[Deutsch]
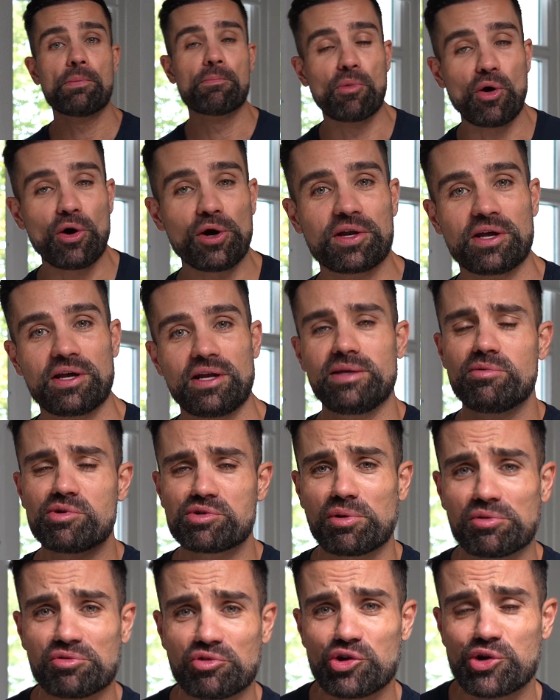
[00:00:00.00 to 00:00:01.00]
Moin, liebe
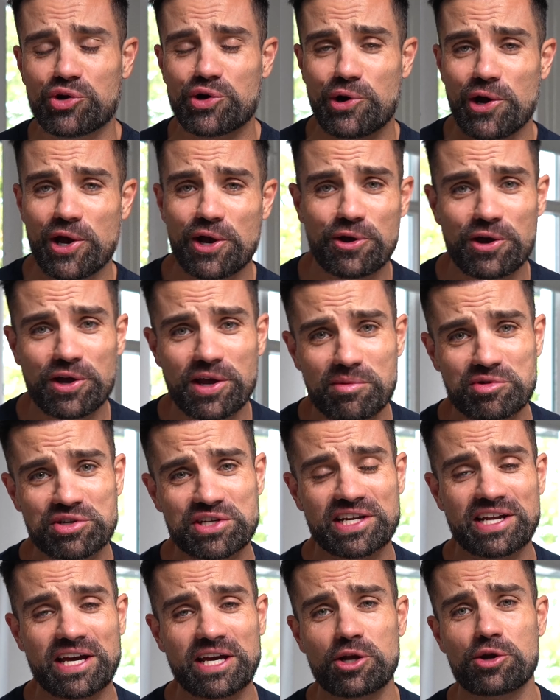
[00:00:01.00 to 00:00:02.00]
Sportfreunde, euer Görkem
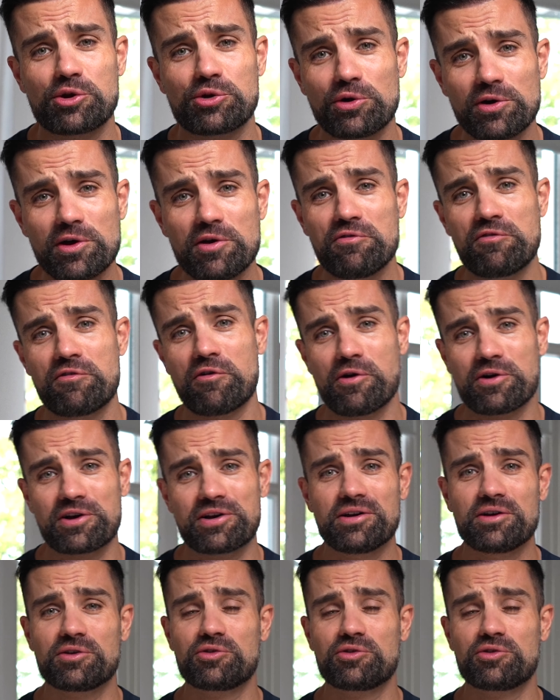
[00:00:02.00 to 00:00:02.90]
Start. Eine neue Folge